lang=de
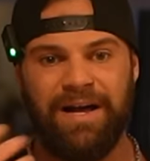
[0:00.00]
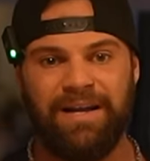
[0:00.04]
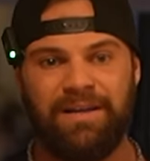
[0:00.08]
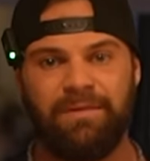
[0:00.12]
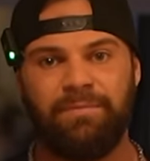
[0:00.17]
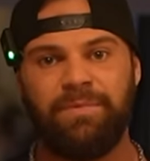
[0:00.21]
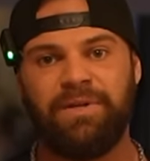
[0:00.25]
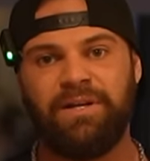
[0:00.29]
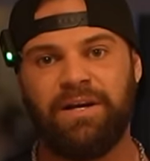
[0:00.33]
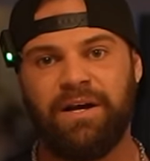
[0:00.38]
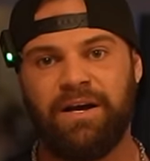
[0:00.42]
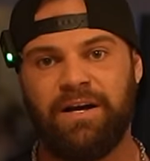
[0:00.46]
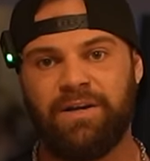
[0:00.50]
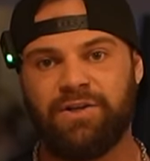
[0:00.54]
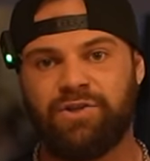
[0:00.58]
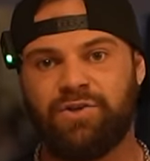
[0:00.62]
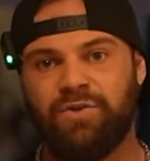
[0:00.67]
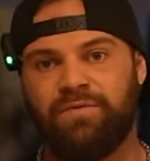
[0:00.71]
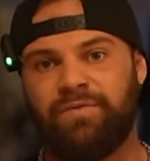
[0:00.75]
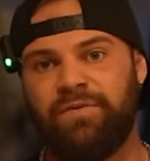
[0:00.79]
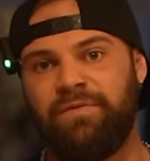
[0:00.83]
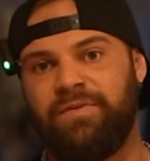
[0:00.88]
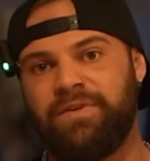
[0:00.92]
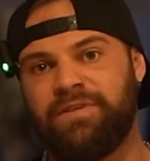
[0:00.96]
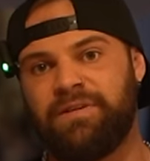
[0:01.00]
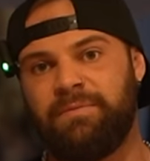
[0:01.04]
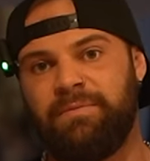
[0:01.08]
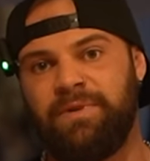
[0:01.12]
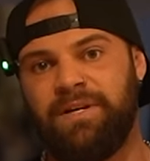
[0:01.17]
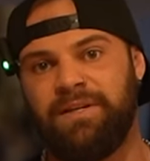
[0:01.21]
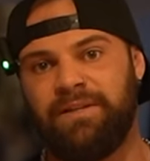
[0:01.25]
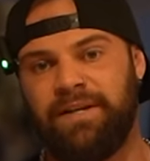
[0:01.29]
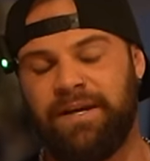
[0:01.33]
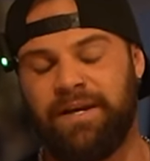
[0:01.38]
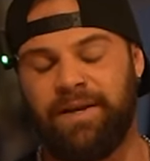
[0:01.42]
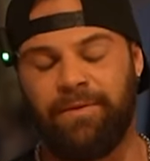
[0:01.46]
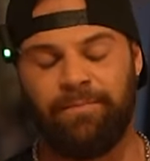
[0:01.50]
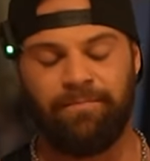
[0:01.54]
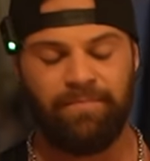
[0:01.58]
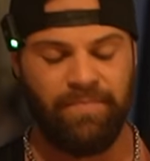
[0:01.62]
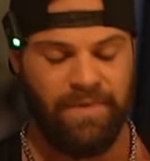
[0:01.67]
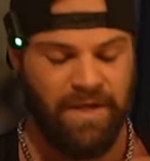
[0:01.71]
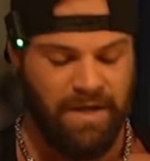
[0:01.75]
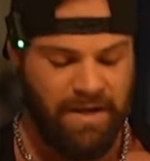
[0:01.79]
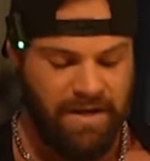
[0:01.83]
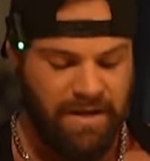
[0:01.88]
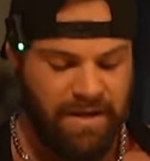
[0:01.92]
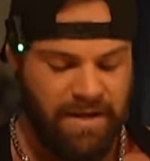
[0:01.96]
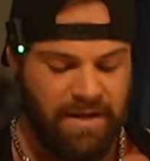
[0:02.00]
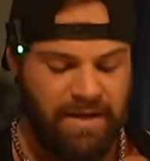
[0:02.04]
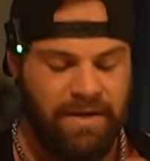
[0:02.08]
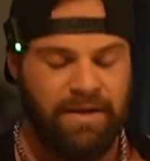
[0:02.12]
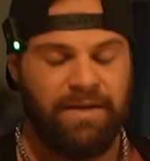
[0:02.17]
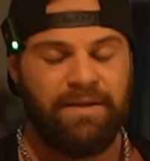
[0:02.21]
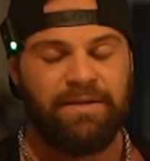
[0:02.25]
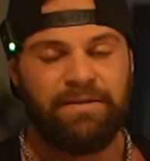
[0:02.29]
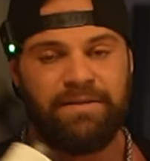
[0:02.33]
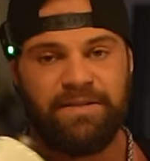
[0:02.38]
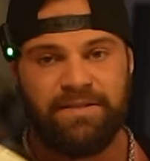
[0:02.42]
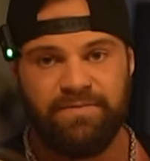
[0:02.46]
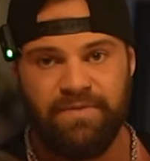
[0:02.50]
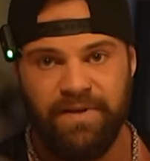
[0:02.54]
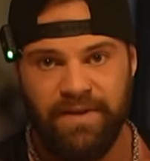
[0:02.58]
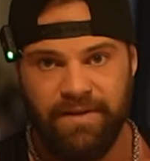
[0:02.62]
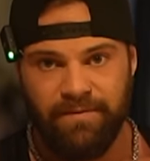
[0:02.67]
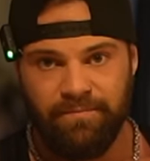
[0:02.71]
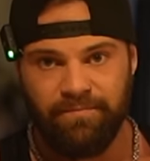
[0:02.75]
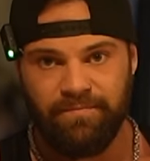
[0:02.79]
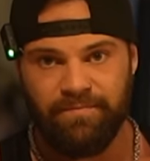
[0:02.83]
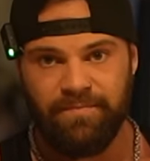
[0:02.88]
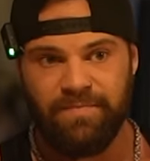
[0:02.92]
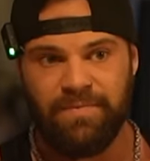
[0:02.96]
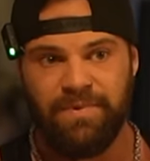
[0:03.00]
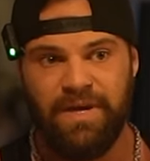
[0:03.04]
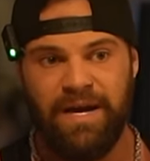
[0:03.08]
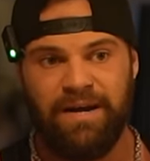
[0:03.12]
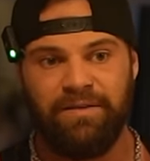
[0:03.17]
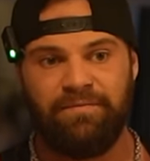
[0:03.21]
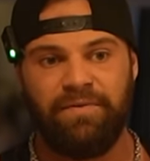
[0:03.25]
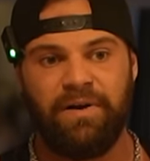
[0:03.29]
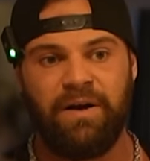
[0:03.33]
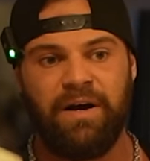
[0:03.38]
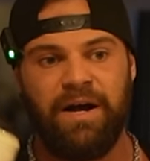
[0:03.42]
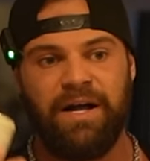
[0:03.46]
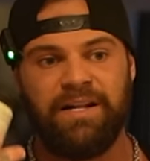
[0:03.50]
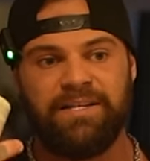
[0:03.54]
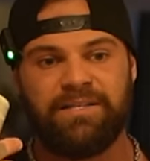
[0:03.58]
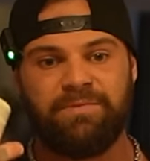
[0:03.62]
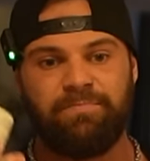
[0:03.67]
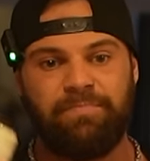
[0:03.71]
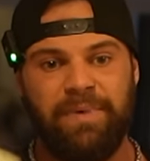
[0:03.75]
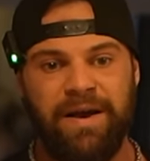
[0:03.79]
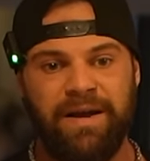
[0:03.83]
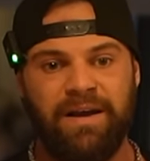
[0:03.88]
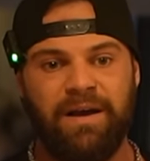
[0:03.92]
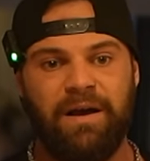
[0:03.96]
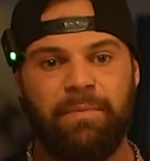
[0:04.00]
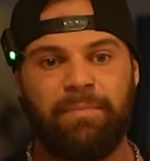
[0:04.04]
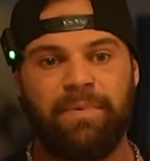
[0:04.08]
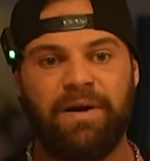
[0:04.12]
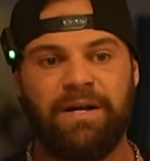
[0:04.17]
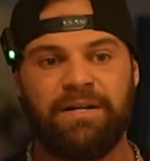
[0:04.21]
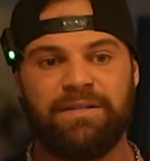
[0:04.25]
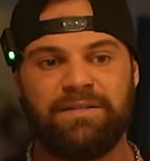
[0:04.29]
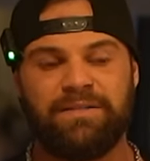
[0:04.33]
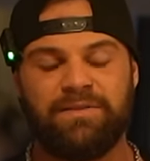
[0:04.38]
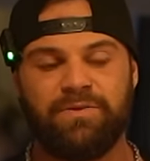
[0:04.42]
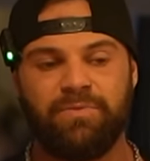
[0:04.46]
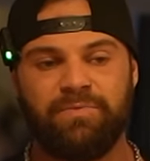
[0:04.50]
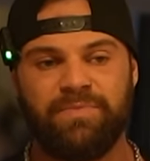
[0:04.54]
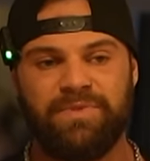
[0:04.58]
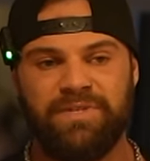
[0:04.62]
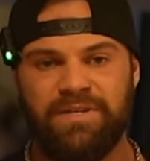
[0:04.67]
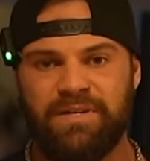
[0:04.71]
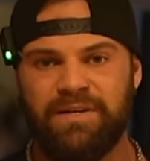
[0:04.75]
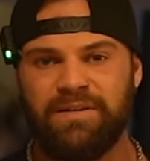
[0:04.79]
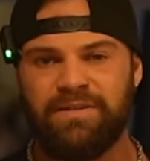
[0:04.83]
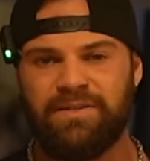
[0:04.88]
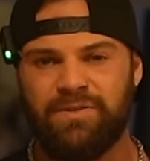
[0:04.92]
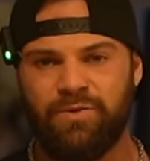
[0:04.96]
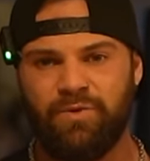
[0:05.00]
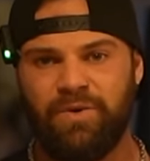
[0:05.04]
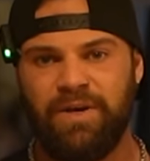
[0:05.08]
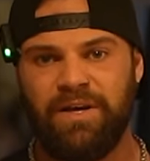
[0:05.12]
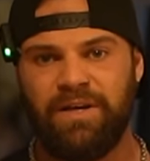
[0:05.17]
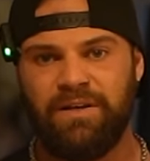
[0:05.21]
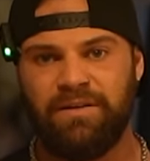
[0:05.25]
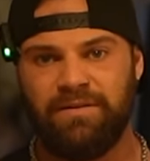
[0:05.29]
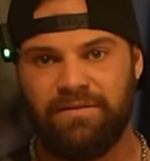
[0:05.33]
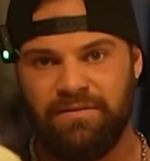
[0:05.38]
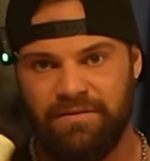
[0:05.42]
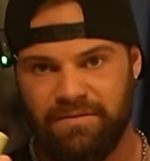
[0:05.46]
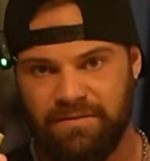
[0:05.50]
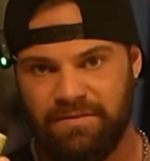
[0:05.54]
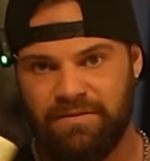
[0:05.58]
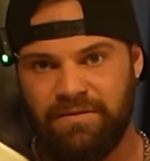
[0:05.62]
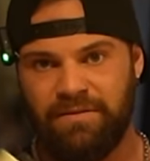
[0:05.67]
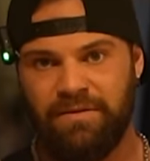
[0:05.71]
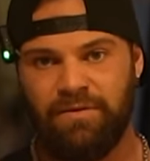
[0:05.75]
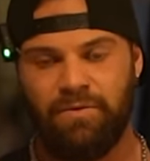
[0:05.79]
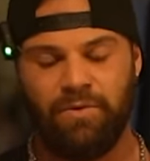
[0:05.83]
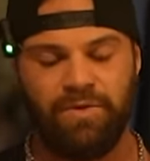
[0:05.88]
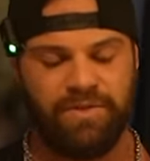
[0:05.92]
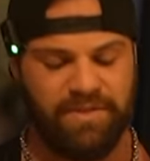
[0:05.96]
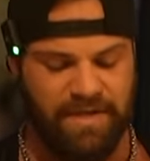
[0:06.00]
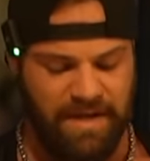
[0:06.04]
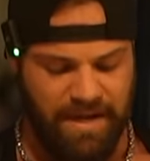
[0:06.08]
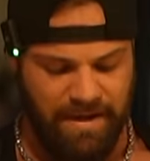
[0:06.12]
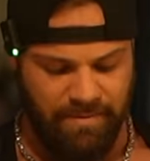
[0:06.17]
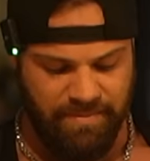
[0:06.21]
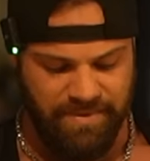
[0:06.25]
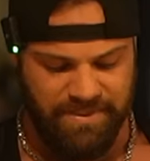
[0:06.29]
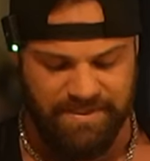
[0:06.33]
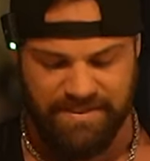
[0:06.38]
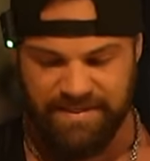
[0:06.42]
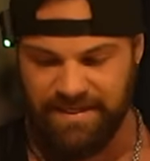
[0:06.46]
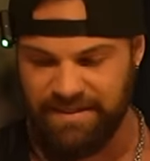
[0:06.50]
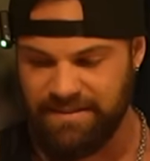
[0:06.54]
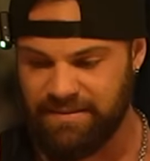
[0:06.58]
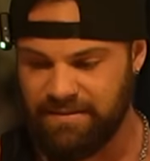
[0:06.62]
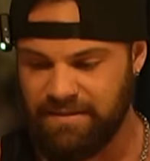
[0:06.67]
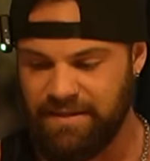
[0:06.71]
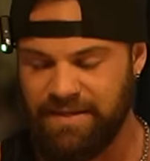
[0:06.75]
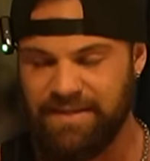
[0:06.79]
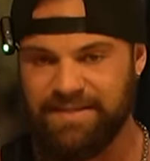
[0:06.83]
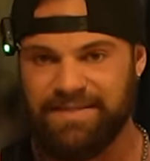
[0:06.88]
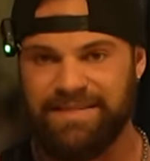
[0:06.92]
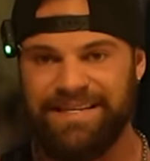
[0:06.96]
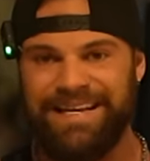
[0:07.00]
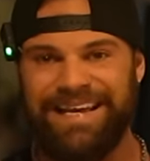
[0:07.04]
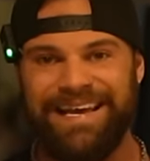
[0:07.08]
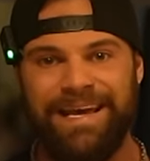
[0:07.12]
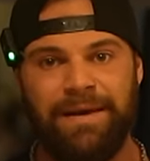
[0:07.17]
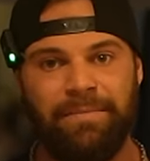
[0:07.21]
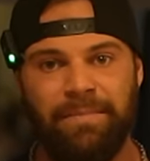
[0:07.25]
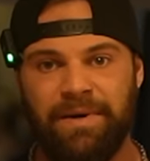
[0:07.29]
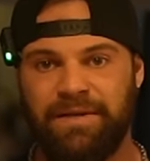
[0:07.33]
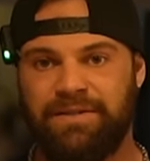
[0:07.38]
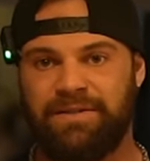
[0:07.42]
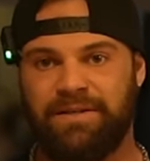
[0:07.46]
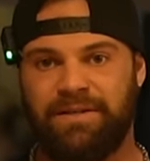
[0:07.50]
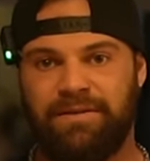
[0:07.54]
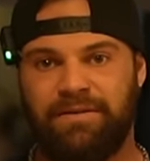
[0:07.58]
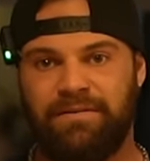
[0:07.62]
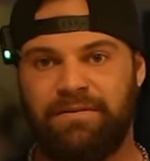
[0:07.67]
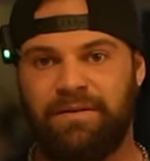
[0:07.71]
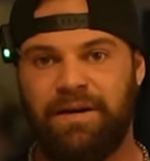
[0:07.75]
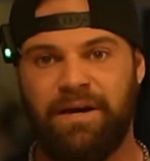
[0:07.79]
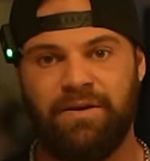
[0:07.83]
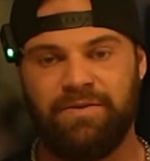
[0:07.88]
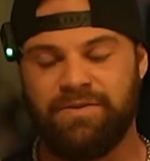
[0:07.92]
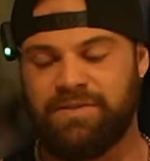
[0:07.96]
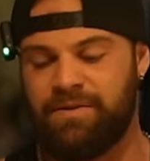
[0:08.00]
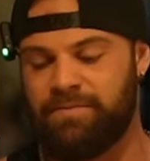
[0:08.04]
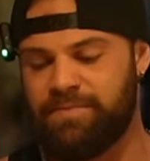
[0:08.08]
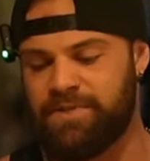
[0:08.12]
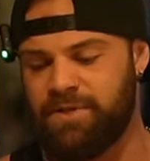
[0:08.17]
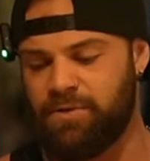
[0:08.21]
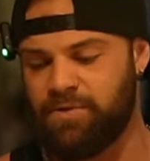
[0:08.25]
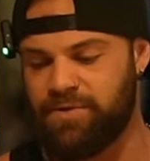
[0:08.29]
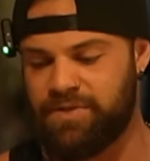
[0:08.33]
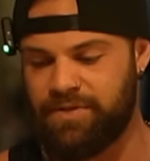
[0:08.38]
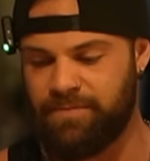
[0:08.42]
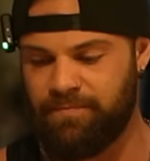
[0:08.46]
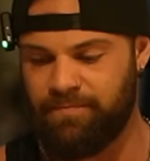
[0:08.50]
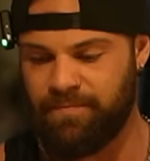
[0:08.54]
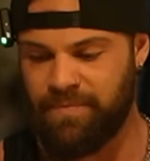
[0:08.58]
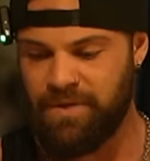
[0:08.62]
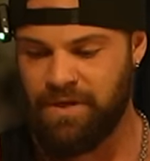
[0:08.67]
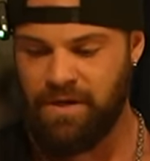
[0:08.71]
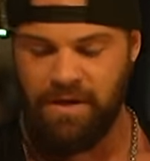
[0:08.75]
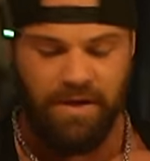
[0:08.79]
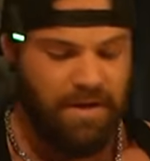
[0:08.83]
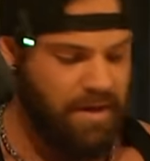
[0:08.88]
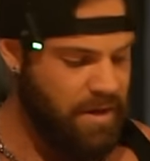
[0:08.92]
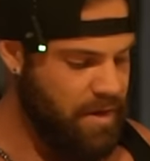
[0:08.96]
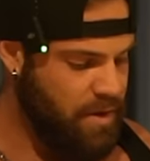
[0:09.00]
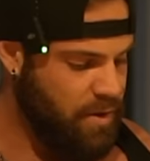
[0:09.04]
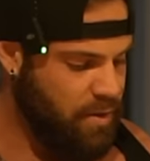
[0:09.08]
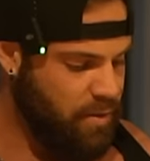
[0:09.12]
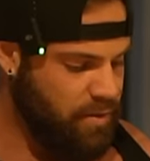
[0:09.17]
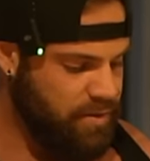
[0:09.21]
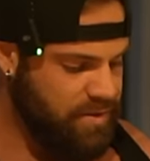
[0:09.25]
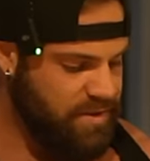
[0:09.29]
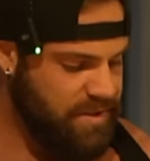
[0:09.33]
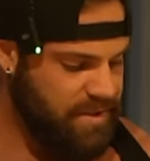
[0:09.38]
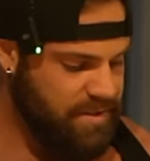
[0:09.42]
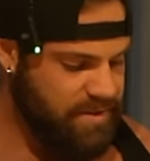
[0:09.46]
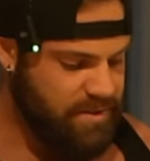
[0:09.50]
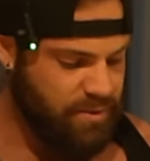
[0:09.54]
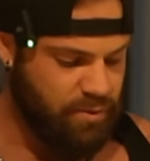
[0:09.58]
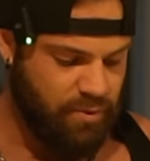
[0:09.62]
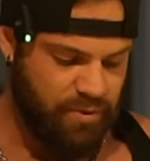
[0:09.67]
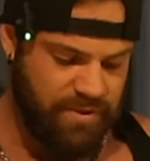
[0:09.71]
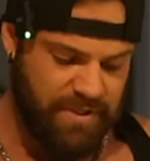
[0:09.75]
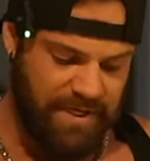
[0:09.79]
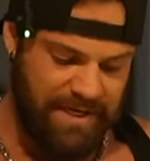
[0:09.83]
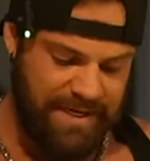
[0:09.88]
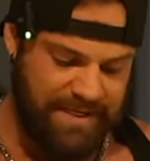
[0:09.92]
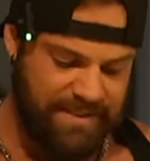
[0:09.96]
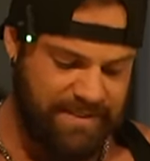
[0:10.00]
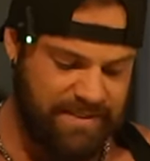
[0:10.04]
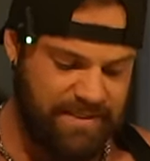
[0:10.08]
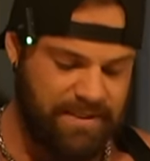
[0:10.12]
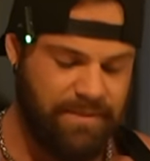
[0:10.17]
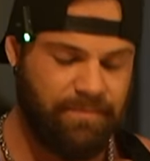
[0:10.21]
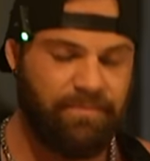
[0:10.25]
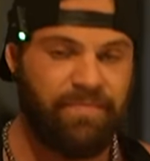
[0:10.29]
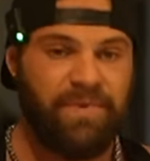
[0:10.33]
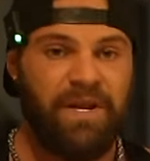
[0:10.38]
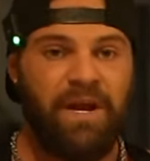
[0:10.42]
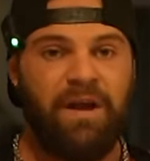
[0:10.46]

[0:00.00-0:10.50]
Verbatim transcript: alle Mineralstoffe und Vitamine decken. Deswegen einfach als Backup, als um sicher zu gehen, Ultra A bis Z ist immer drin, ausnahmslos. Und zu guter Letzt